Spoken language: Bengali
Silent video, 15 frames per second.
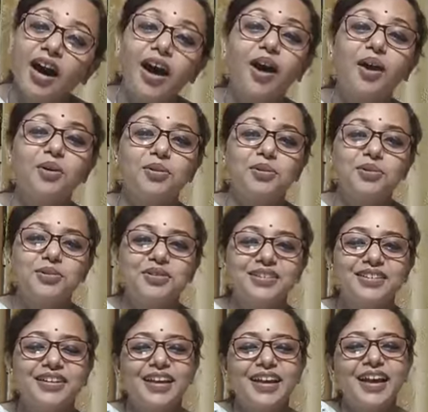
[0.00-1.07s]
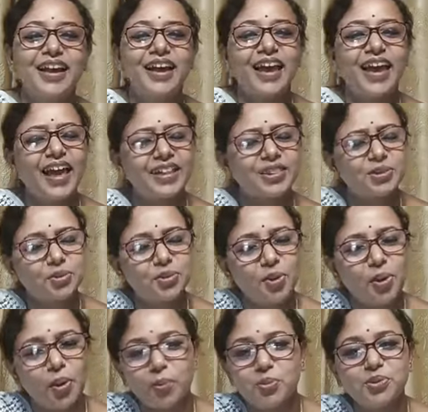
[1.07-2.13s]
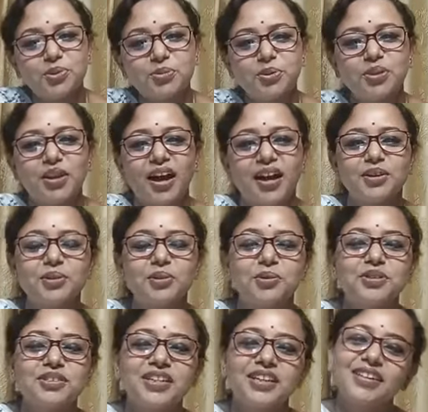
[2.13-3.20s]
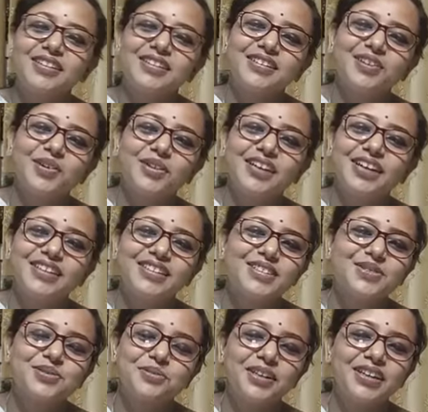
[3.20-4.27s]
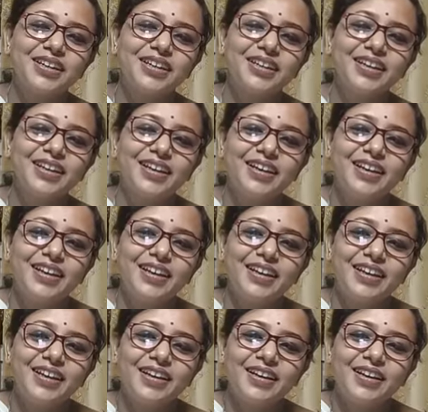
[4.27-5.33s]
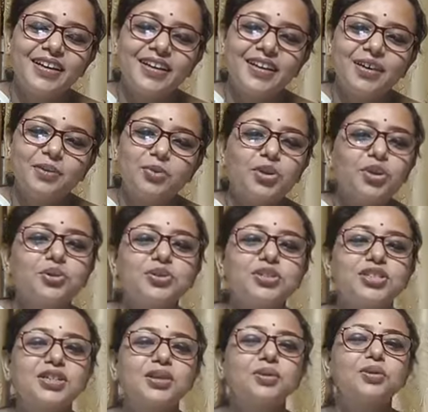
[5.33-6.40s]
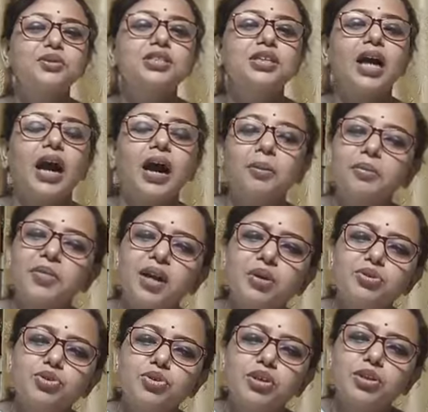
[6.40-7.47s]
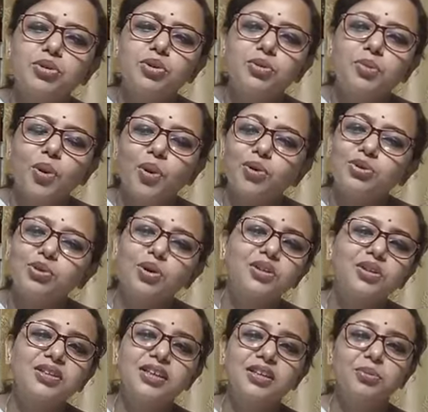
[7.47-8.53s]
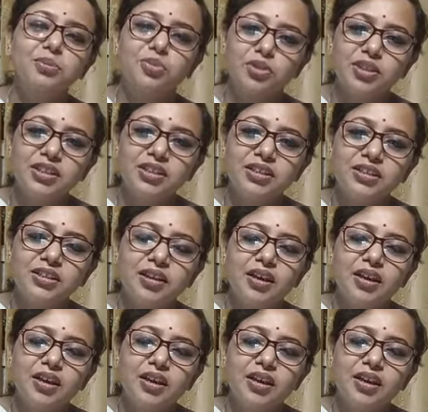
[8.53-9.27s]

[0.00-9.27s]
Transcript: খাও এত অপূর্ব লাগলো সেই কথাটি শুনে মনে হচ্ছিল যে আমরাও যদি খুব অন্তর থেকে বলি